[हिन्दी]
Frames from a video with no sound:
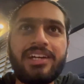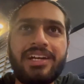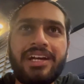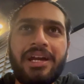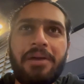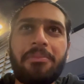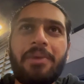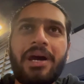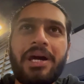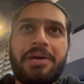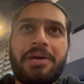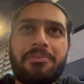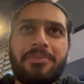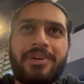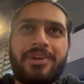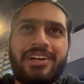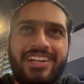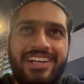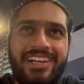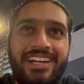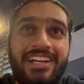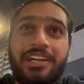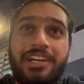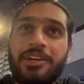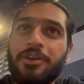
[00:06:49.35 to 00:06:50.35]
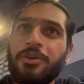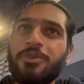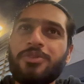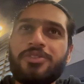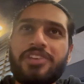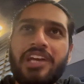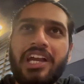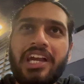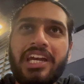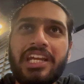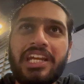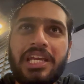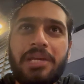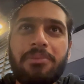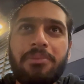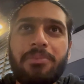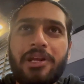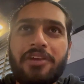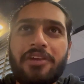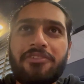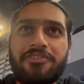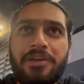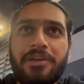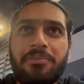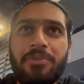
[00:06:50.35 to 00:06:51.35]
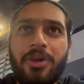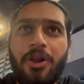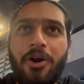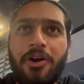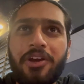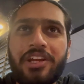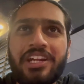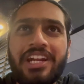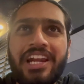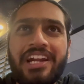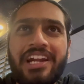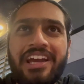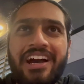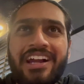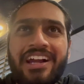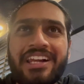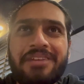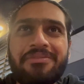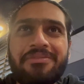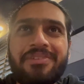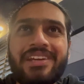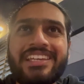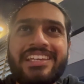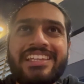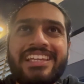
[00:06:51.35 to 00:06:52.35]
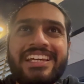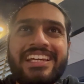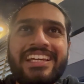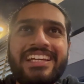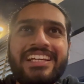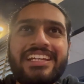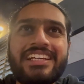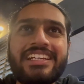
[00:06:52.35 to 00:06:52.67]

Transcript: हमारा गुस्सा करके बर्फ़ के ब्लॉग ही ना डाल के भेज दें